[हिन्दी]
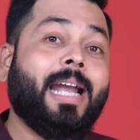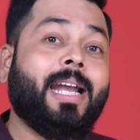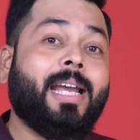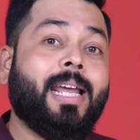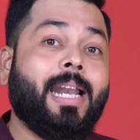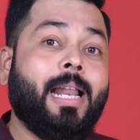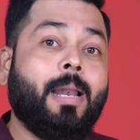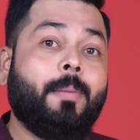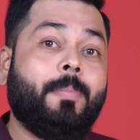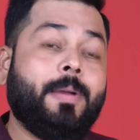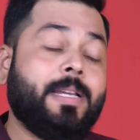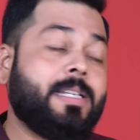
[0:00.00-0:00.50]
काय
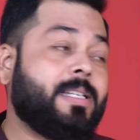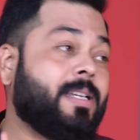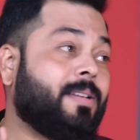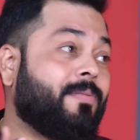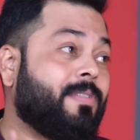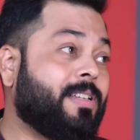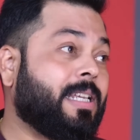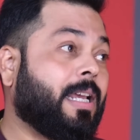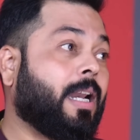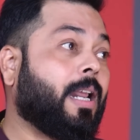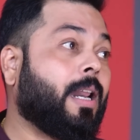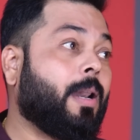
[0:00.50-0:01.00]
करायला पाहिजे
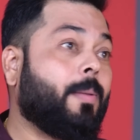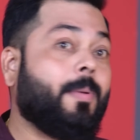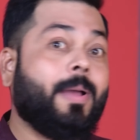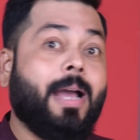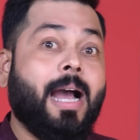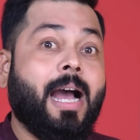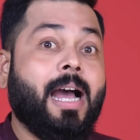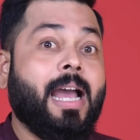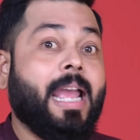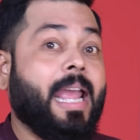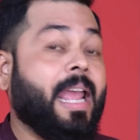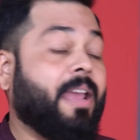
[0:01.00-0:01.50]
विचार करायला
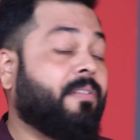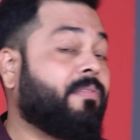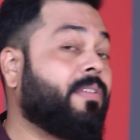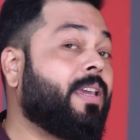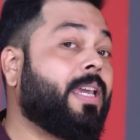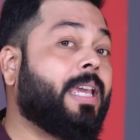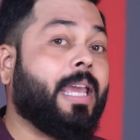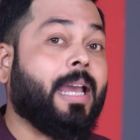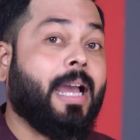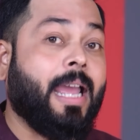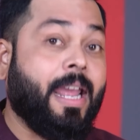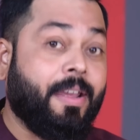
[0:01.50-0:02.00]
हा
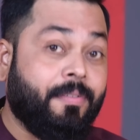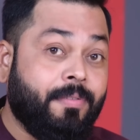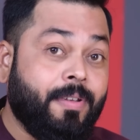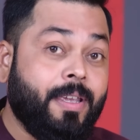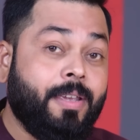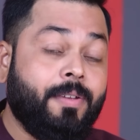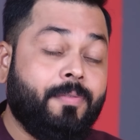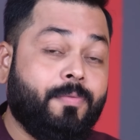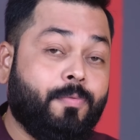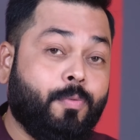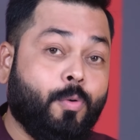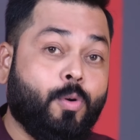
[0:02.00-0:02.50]
हेवी घ्या
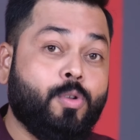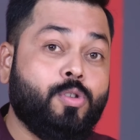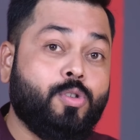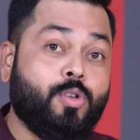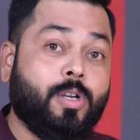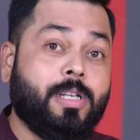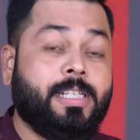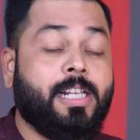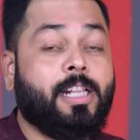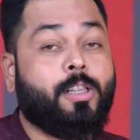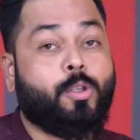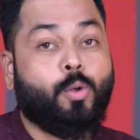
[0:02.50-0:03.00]
हेवी फोन
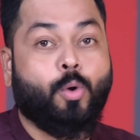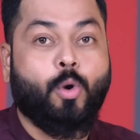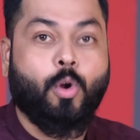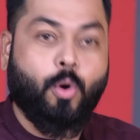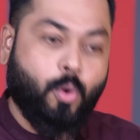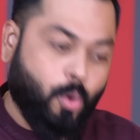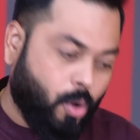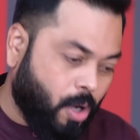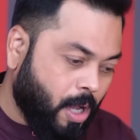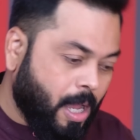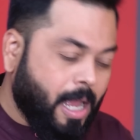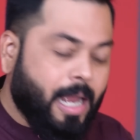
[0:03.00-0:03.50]
जो असेल तो
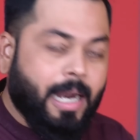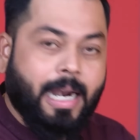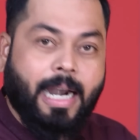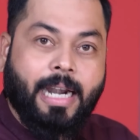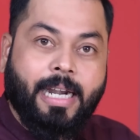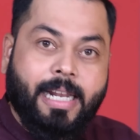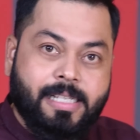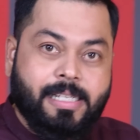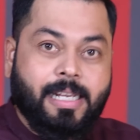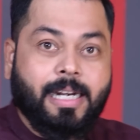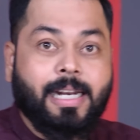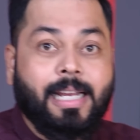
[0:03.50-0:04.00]
नको
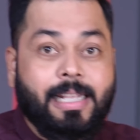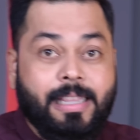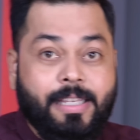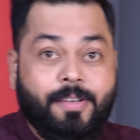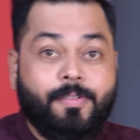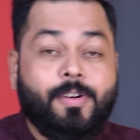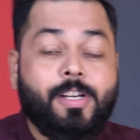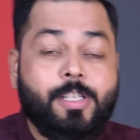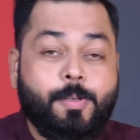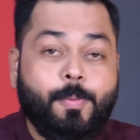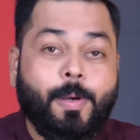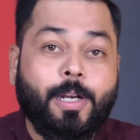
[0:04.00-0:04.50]
कारण की जर का
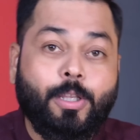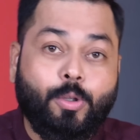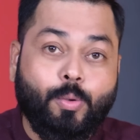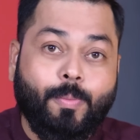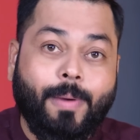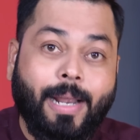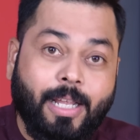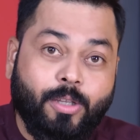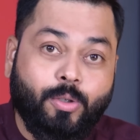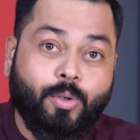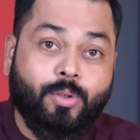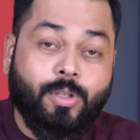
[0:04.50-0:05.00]
दिवसभर
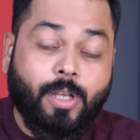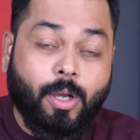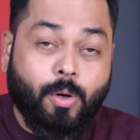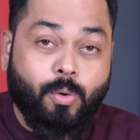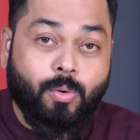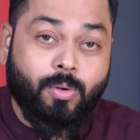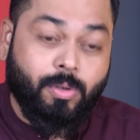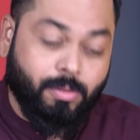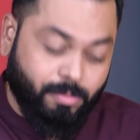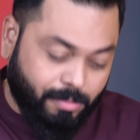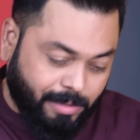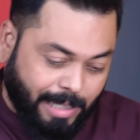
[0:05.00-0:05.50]
तुम्हाला तो
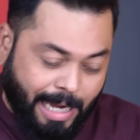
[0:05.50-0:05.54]
धरून